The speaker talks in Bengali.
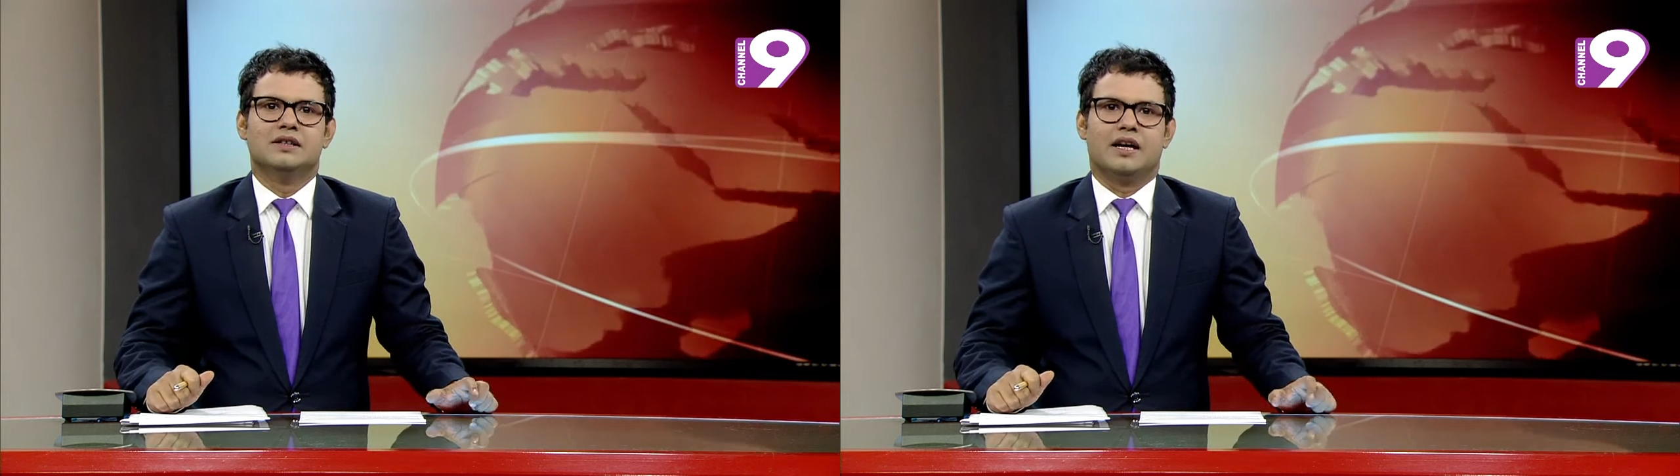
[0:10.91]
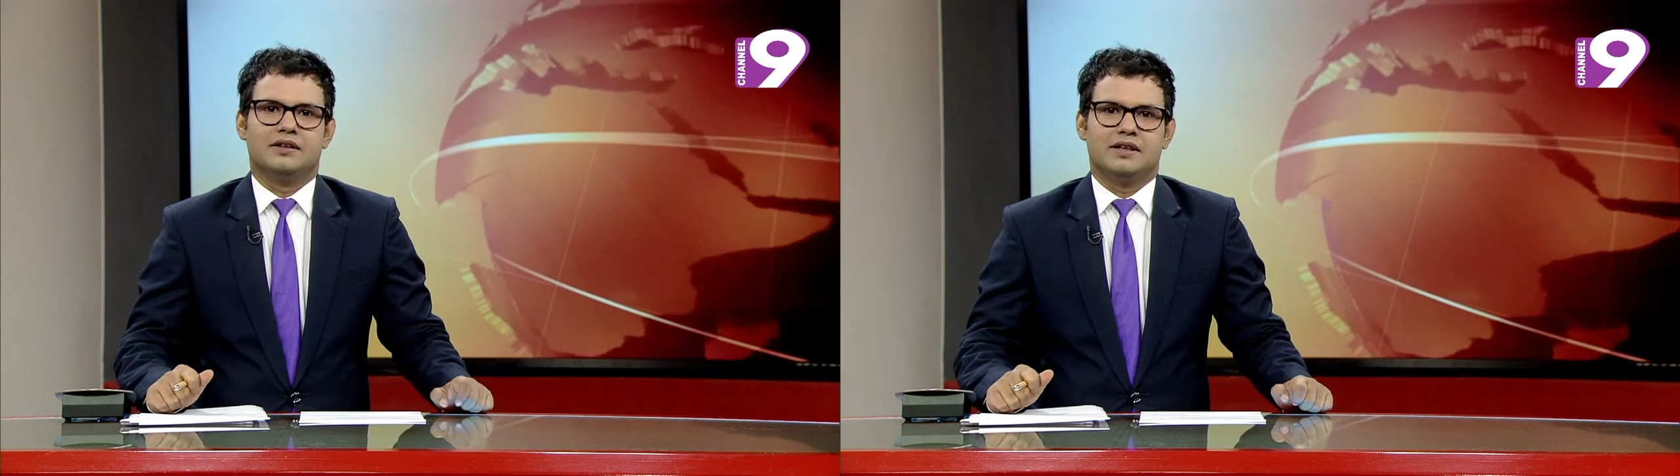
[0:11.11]

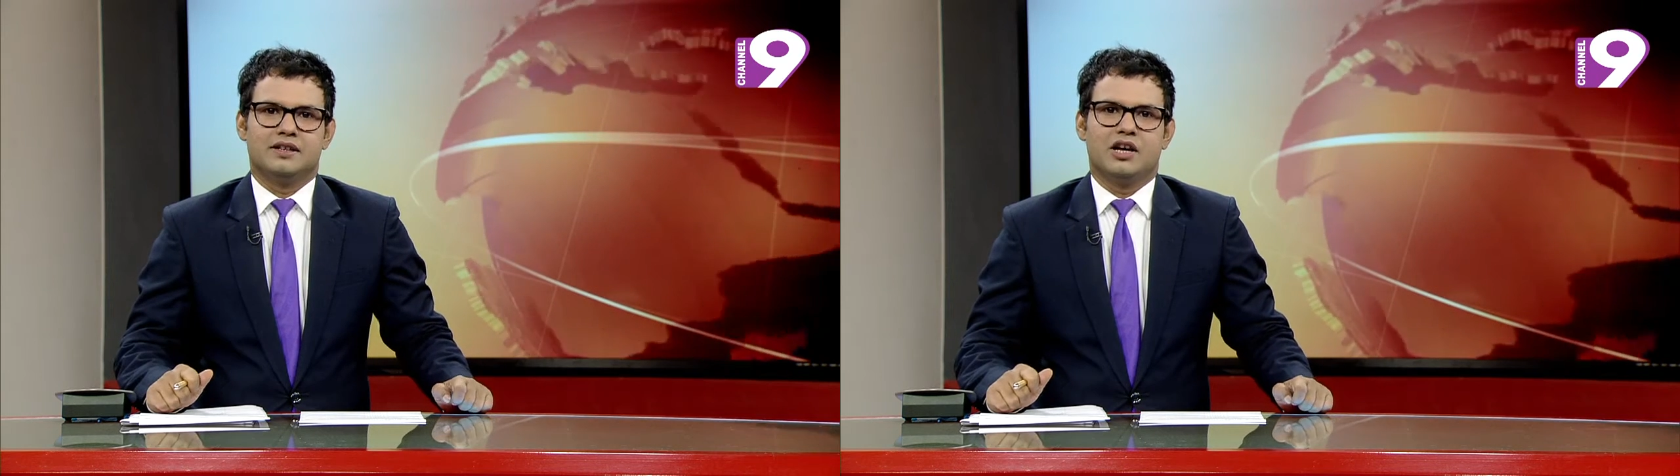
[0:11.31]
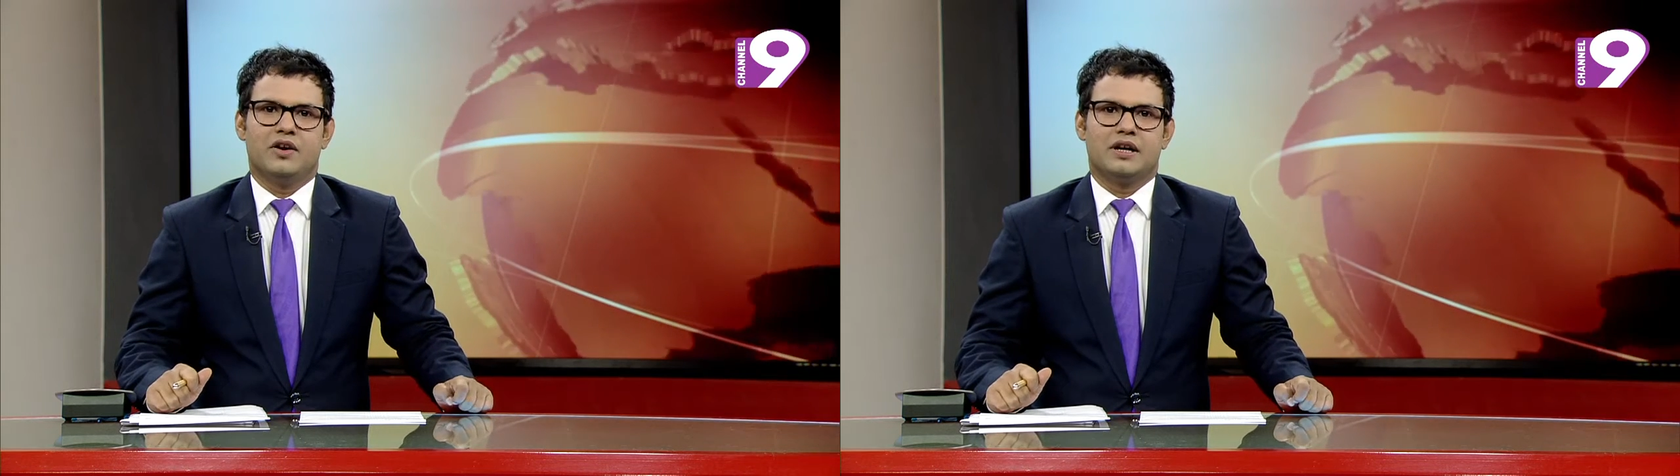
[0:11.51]
তার
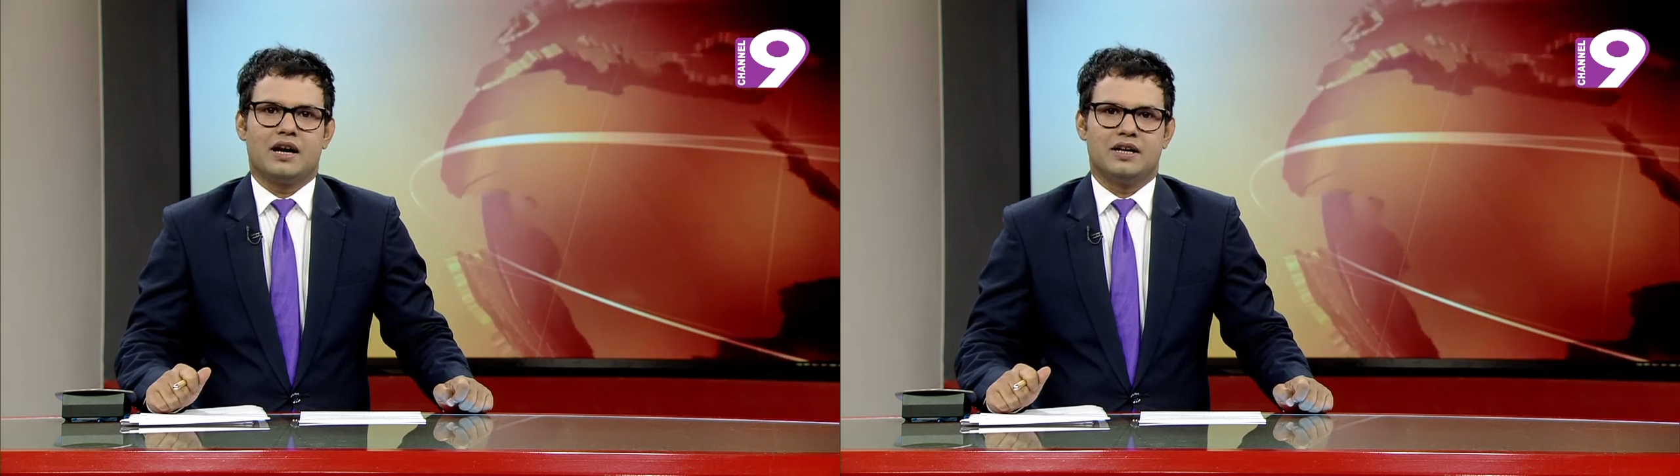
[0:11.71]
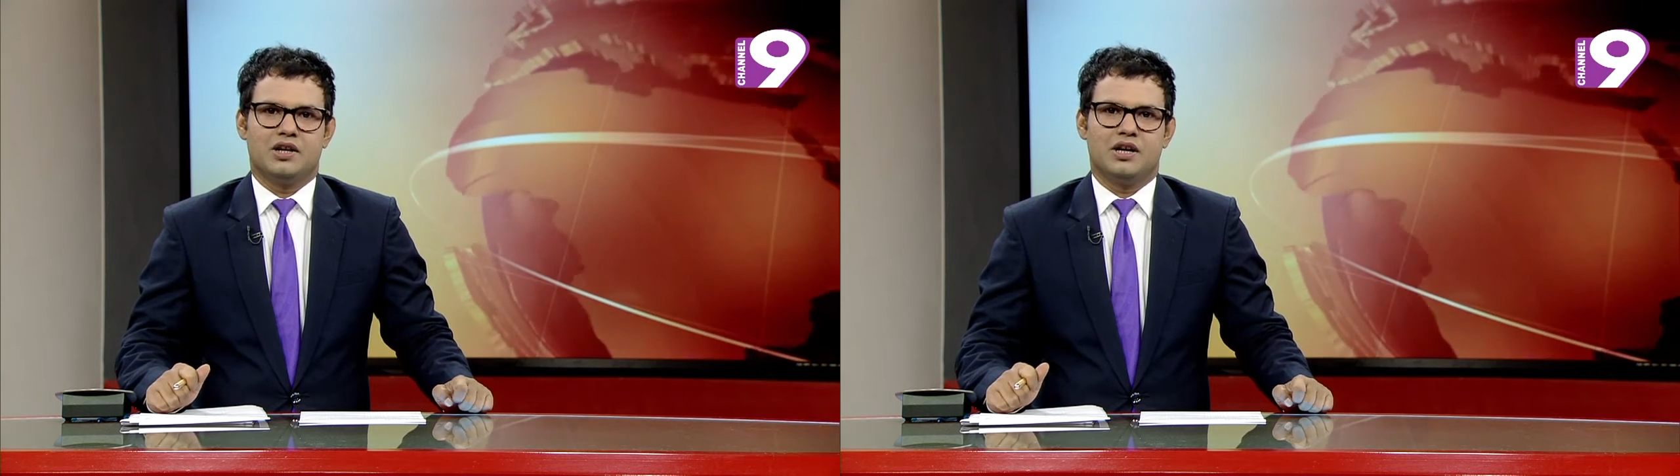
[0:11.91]
তেজগাঁওয়ের
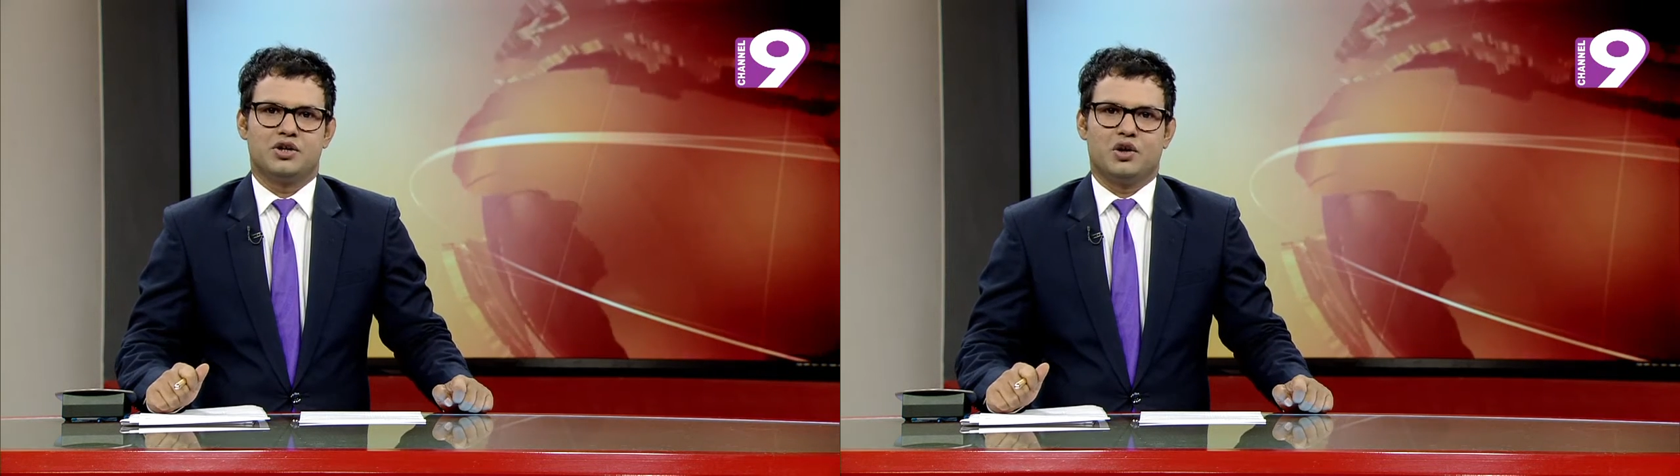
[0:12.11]
কার্যালয়ে